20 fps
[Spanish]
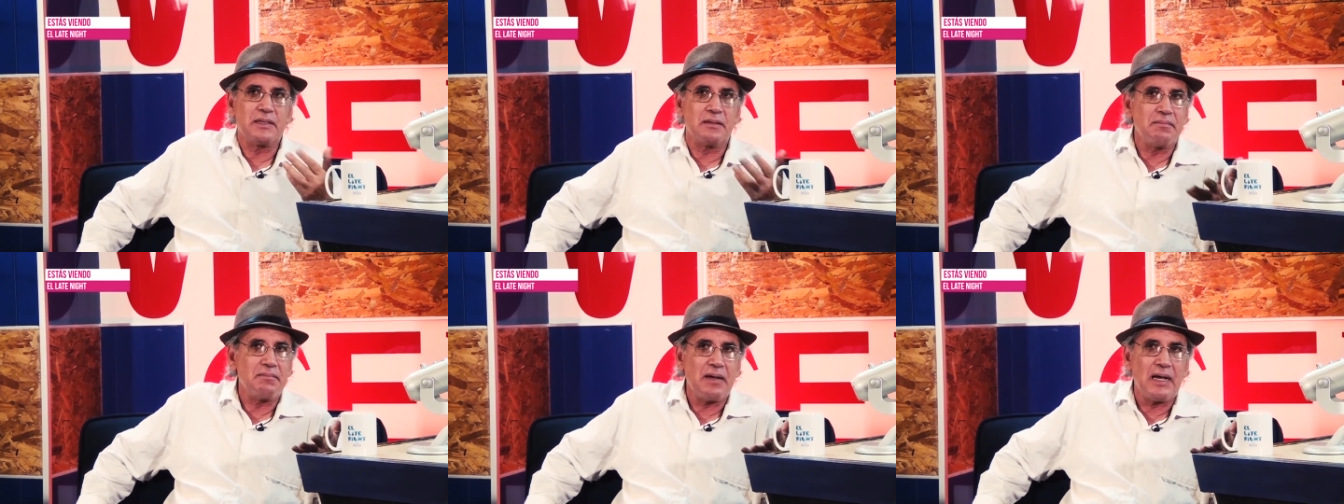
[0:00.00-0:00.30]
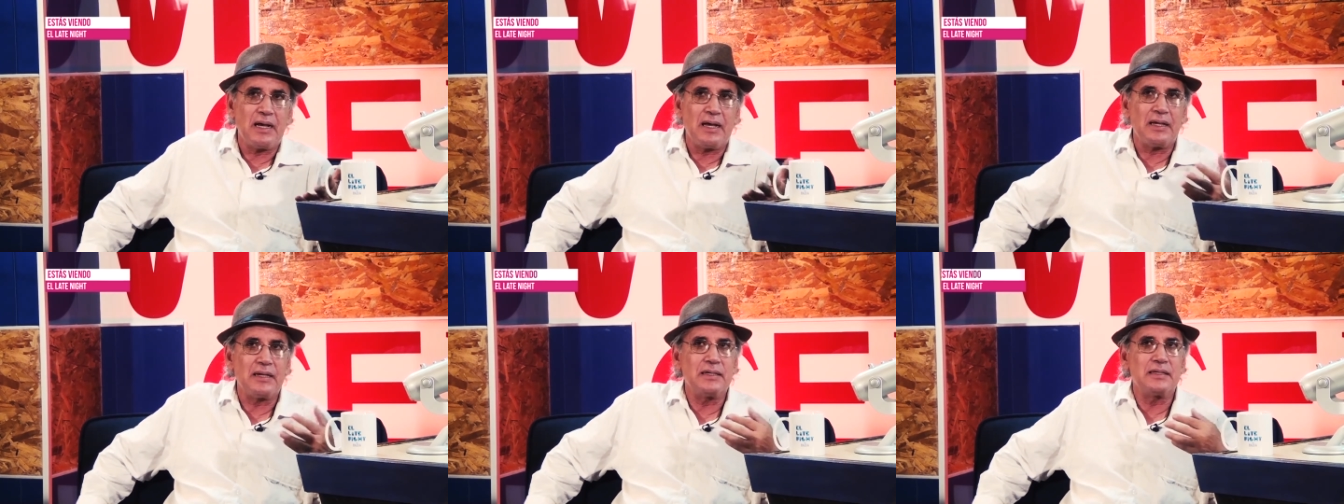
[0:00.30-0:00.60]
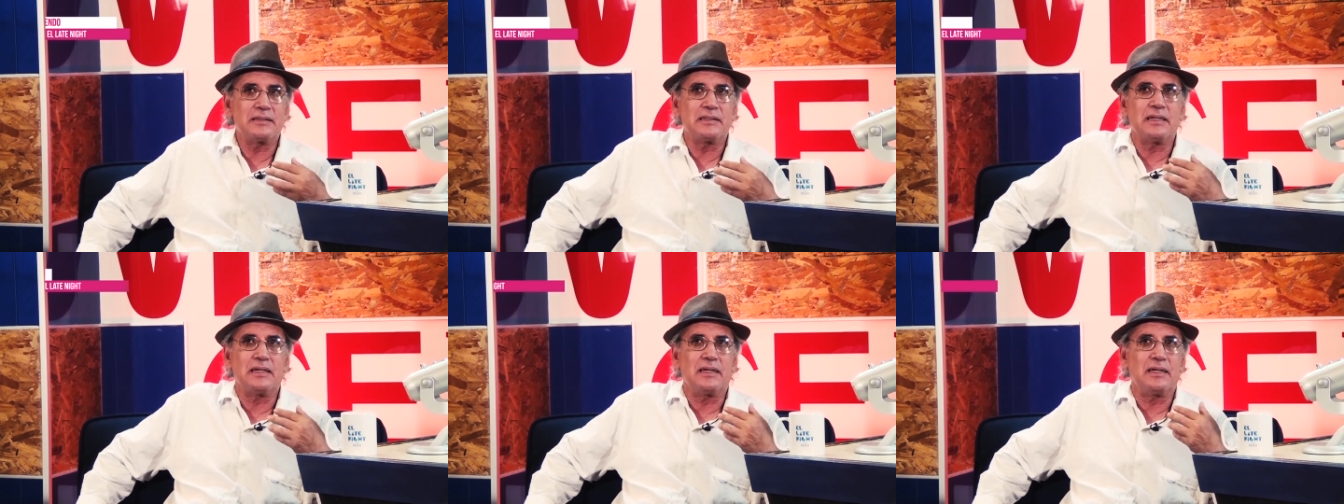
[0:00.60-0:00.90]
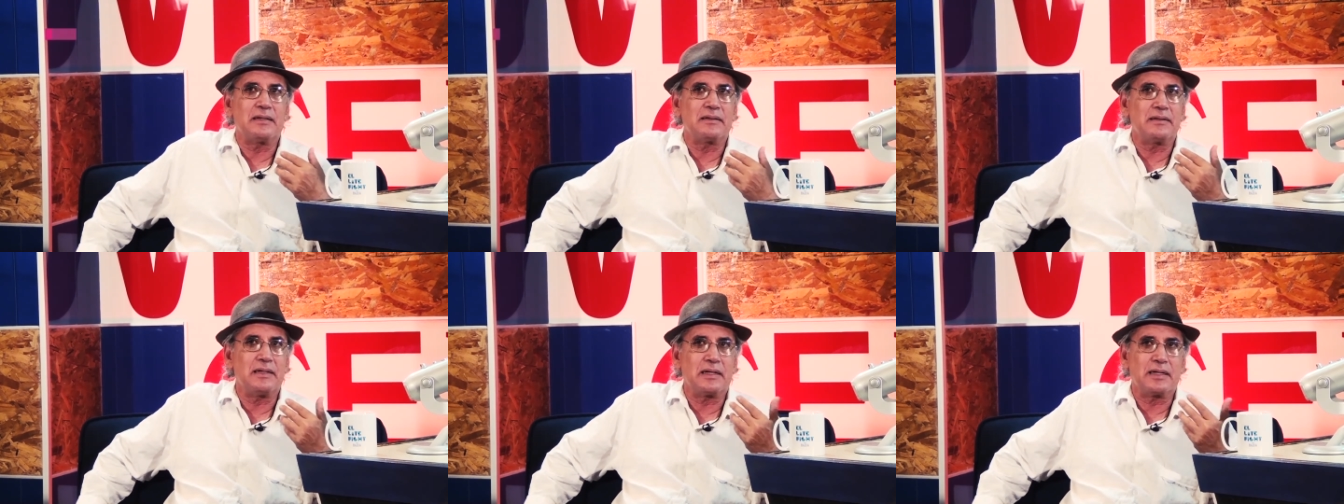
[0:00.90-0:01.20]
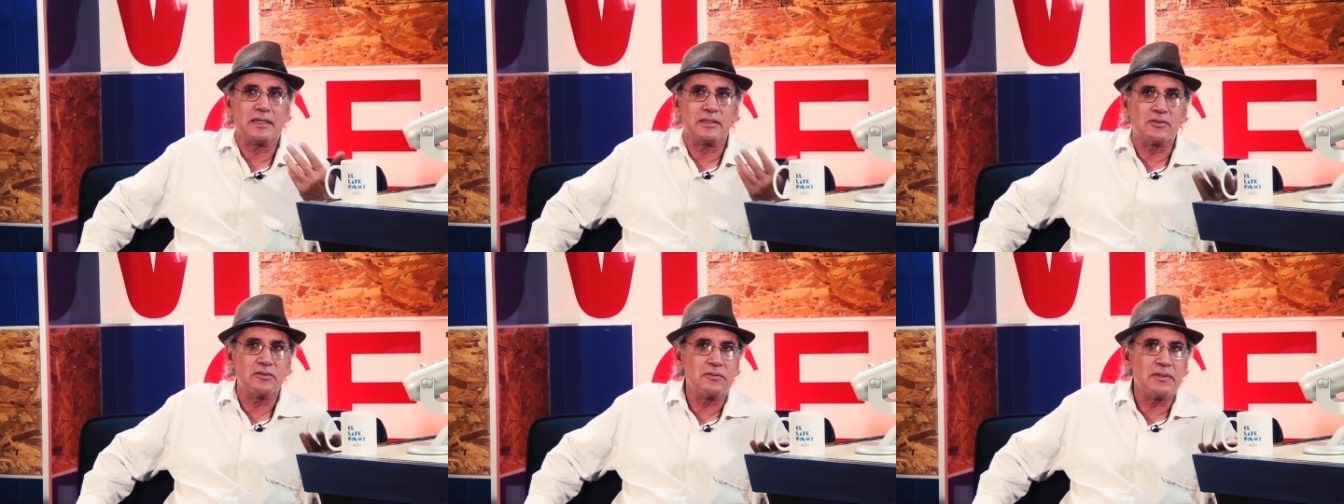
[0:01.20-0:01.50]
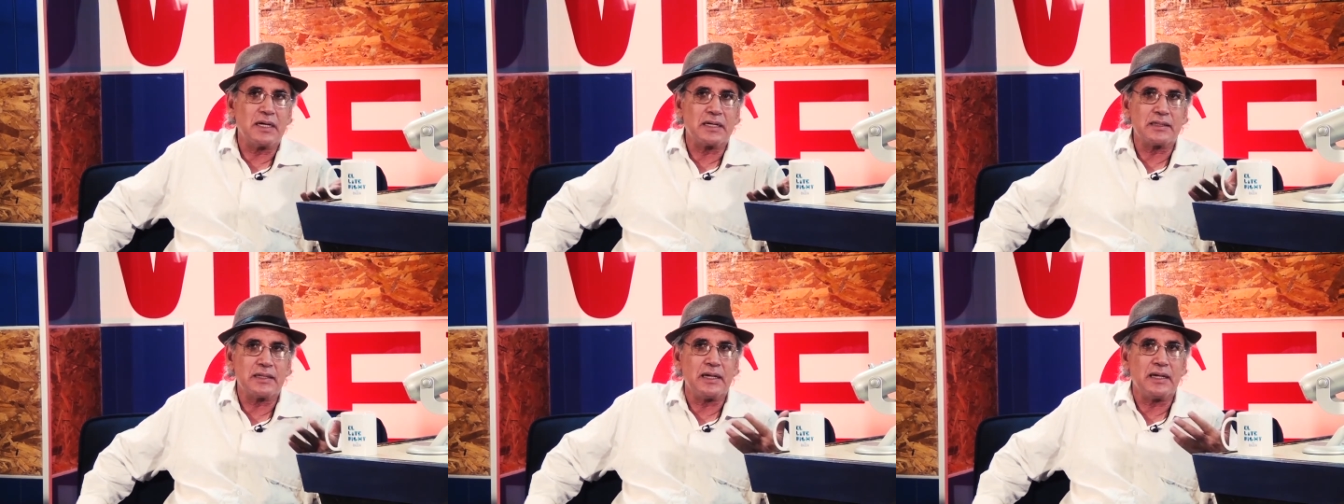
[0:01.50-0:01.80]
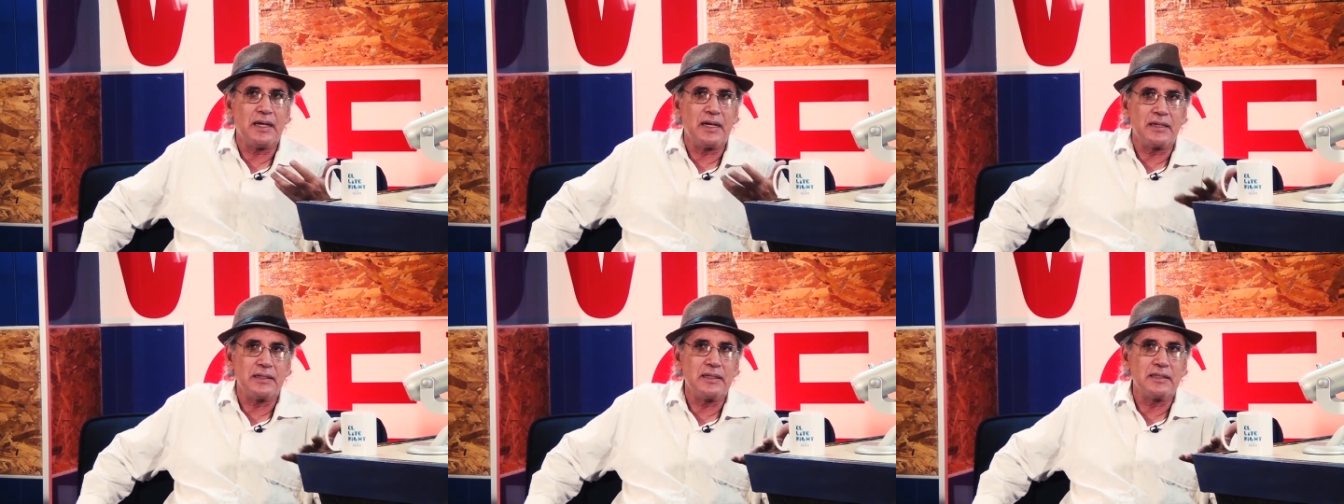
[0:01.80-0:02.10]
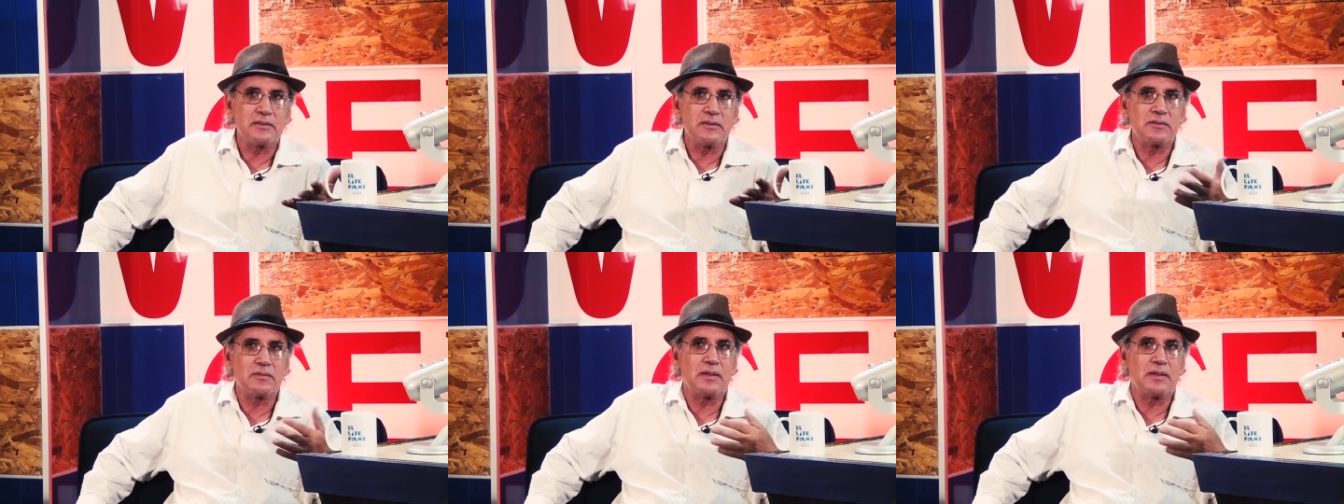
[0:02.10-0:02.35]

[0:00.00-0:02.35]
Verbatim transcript: en a, a Jesús Gardea y